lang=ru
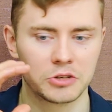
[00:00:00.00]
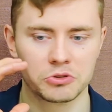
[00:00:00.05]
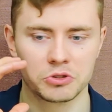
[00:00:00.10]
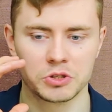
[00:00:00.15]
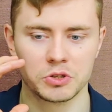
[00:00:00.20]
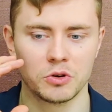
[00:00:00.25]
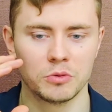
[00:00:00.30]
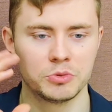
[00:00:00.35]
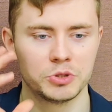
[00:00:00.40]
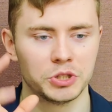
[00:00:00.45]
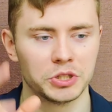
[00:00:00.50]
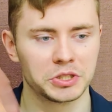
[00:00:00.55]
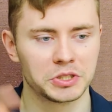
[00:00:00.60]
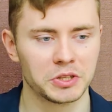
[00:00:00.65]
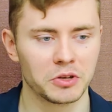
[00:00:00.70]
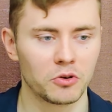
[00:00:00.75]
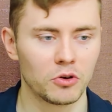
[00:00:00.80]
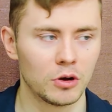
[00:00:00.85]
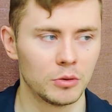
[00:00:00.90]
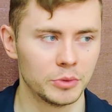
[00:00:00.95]
кажутся общие
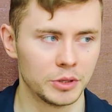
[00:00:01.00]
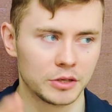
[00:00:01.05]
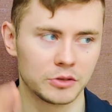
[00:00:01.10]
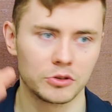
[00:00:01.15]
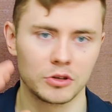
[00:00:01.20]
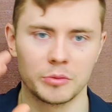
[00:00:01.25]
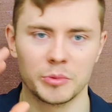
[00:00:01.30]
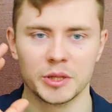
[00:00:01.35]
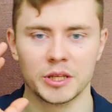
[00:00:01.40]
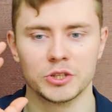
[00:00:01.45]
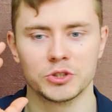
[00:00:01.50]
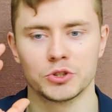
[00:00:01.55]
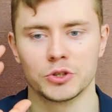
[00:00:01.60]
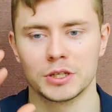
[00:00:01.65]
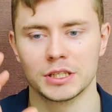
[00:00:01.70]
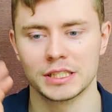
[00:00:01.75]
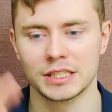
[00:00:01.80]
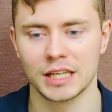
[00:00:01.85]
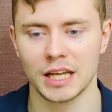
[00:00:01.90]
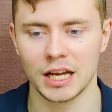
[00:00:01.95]
знакомые, которым она
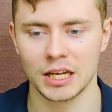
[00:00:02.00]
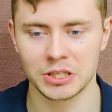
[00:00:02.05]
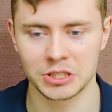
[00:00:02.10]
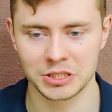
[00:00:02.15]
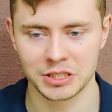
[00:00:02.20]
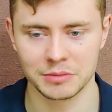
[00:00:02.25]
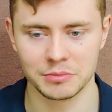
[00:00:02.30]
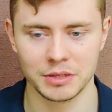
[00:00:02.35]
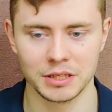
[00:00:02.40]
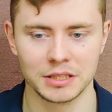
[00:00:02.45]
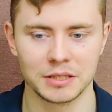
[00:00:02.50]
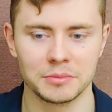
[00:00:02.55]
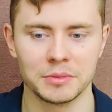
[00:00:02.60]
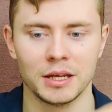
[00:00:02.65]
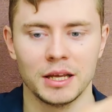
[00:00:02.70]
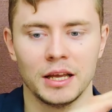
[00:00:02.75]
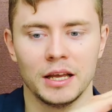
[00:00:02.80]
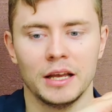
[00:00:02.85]
еще расскажет об этом.